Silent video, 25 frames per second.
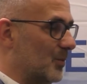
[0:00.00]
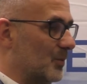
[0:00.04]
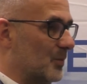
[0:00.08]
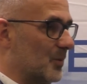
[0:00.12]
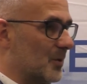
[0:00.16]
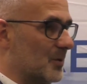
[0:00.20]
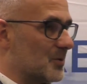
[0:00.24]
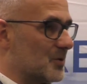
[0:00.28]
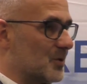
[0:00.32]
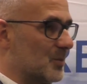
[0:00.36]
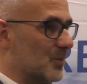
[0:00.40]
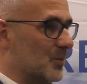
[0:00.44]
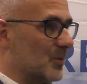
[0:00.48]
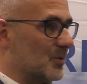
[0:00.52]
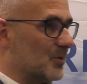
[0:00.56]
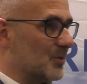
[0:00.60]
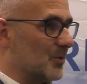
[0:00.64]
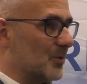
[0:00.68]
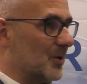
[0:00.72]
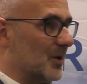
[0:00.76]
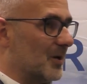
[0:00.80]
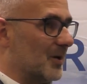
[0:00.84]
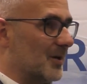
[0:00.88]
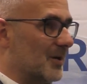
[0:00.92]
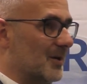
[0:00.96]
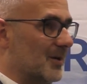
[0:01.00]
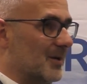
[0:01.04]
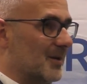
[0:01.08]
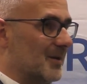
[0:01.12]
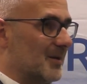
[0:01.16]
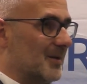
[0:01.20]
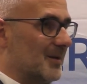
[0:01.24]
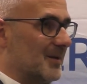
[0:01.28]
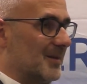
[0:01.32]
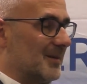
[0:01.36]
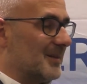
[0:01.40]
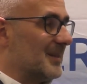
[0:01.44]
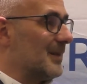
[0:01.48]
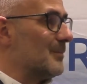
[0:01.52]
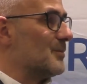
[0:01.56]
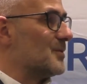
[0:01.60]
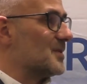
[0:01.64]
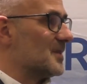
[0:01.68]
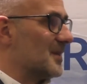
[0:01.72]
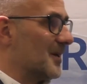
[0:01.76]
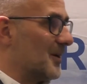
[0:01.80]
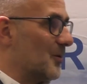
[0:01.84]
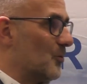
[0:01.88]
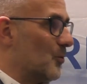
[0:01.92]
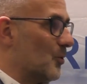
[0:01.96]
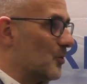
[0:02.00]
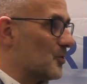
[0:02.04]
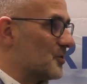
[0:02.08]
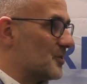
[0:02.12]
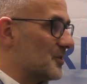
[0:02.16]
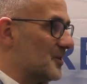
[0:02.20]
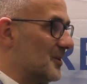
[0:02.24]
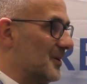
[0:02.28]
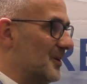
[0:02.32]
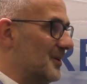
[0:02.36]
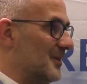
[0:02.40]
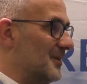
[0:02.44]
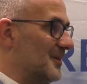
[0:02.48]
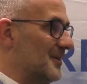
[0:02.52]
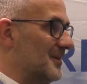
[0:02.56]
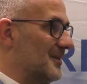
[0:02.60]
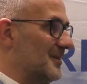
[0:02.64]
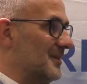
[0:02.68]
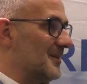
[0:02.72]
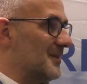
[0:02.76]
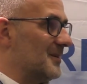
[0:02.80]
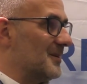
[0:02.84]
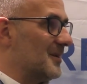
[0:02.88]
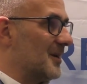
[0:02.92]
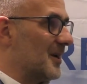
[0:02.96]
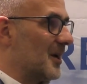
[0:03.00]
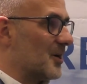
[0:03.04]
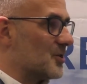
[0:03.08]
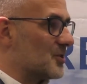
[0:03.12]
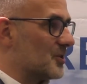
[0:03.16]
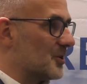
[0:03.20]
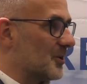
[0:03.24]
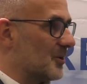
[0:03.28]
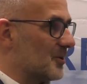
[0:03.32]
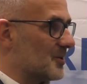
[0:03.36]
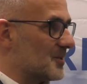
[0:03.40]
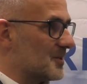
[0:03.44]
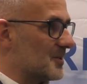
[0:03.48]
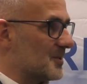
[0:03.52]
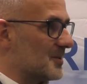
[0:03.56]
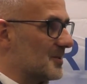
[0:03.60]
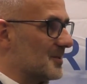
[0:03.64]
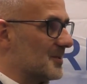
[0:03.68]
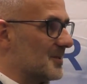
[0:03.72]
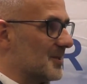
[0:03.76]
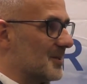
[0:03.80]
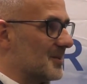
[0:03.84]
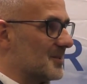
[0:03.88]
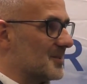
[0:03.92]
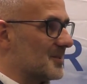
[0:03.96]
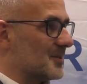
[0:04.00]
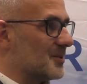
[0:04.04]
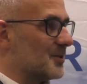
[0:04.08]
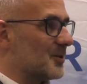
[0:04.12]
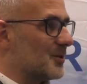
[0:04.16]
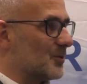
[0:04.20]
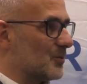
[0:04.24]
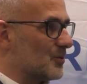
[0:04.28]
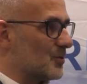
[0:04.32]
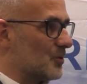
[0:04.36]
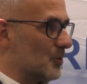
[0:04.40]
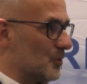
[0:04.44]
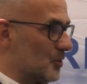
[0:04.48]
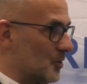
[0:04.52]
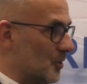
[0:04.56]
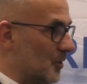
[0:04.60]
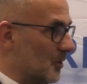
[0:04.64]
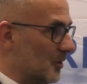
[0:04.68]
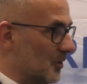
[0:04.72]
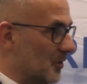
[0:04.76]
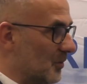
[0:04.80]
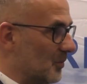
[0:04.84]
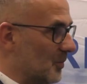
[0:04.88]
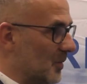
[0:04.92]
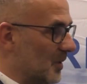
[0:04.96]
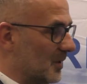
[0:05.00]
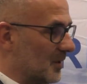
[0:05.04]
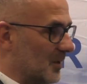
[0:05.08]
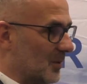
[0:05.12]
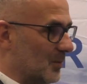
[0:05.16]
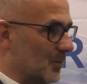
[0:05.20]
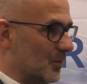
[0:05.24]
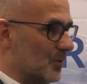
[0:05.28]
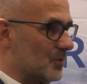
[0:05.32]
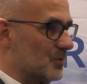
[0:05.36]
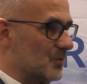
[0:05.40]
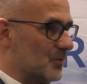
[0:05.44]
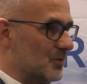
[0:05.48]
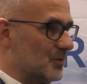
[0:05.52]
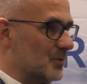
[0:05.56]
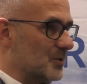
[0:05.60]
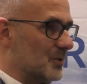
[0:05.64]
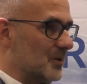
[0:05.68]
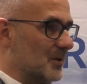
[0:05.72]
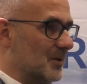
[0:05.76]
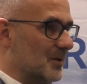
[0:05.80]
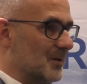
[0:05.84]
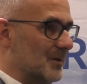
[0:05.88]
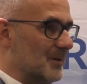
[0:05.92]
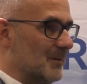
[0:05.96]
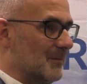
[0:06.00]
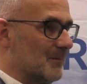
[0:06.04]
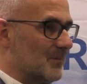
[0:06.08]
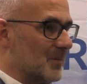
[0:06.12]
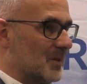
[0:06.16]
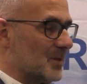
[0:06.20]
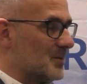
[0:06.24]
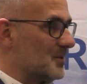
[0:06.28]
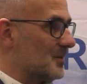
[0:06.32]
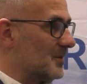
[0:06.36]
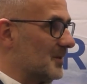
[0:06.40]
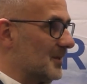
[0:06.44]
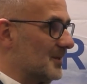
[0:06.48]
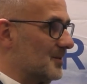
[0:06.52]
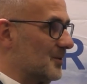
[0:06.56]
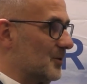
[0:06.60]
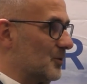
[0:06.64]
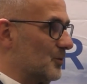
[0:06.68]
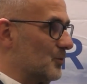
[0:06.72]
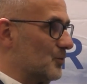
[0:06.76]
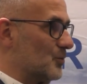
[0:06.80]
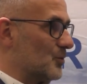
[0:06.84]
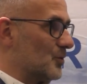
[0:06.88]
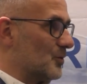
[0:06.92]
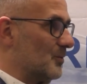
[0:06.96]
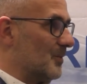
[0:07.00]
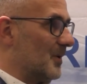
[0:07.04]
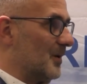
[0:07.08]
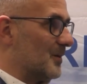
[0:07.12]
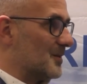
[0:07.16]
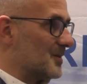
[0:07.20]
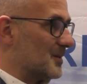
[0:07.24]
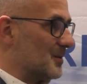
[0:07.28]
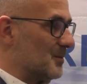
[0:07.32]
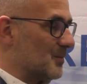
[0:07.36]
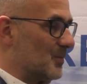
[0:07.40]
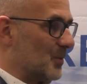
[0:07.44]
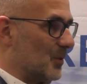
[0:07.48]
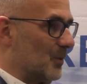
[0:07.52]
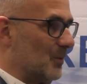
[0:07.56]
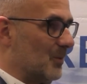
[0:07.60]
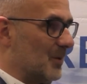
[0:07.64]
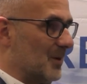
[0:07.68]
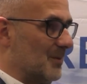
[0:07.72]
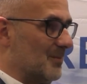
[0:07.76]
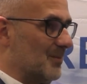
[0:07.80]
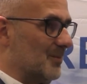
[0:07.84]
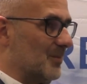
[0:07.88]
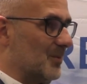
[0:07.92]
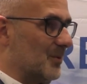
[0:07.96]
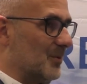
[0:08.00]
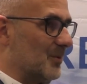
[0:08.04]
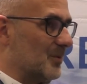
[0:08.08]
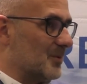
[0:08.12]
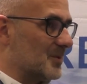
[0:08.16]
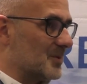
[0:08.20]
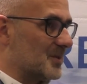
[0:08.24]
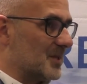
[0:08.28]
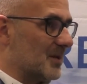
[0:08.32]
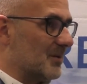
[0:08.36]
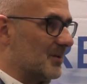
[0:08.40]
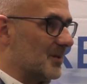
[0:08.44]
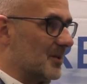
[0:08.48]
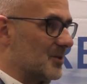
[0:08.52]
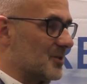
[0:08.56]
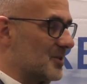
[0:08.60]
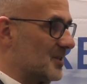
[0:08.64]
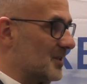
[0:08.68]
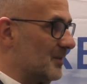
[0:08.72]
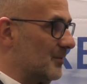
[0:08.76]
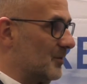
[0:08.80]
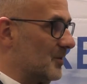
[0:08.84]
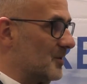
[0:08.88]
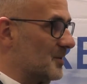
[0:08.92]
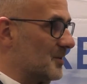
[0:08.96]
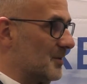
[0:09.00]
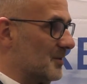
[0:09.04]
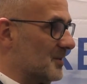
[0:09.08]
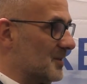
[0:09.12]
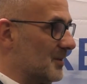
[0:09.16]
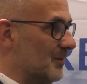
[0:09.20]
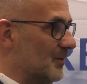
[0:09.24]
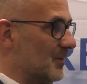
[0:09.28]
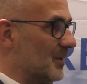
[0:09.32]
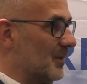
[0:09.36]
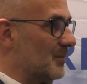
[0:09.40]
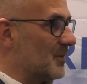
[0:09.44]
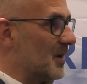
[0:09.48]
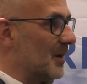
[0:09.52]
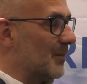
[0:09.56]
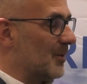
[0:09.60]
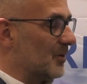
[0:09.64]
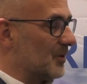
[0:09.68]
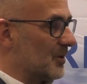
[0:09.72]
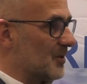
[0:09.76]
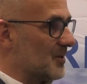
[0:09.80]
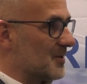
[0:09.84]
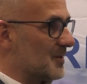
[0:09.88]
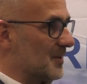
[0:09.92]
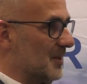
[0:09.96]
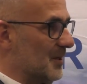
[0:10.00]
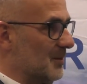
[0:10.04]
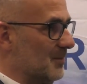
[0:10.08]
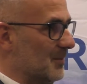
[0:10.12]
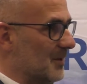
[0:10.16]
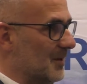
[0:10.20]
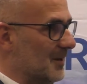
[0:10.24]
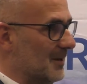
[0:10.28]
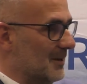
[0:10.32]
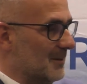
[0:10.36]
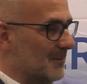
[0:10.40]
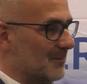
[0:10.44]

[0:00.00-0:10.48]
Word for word: pierwsze, po drugie, tam jest najgłośniej i, i każdego z, z tych, którzy osiągną metę, bo oczywiście są tacy, którzy mają z tym problem, bo za, nasze zawody są zawodami amatorskimi.